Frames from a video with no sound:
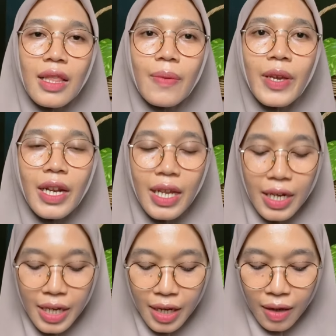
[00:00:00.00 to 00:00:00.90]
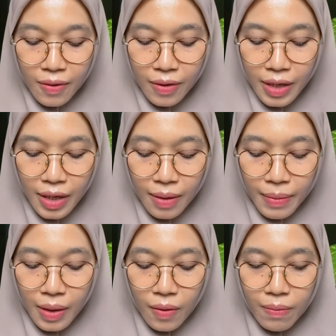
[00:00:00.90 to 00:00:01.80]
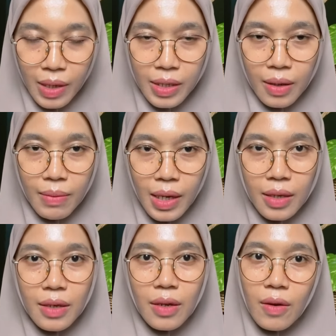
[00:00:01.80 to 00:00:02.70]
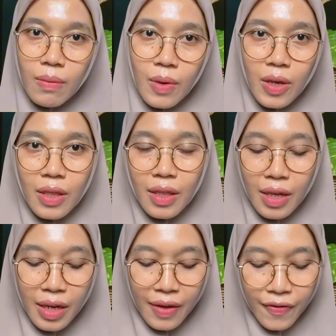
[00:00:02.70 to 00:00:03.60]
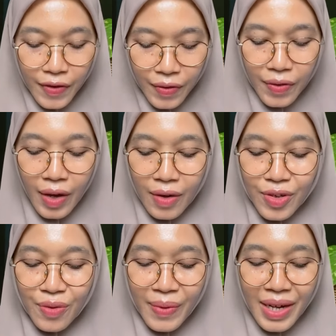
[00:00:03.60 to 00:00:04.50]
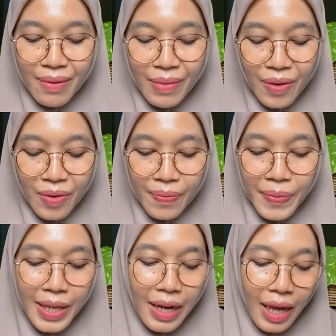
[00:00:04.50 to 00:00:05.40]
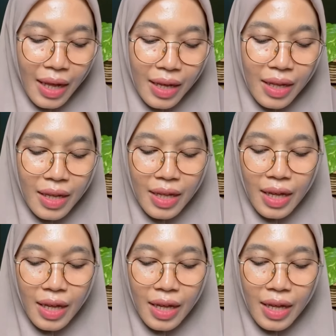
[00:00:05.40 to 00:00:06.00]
Tapi kali ini aku nggak mau banyak banget ngomong tentang review Aku cuman mau bilang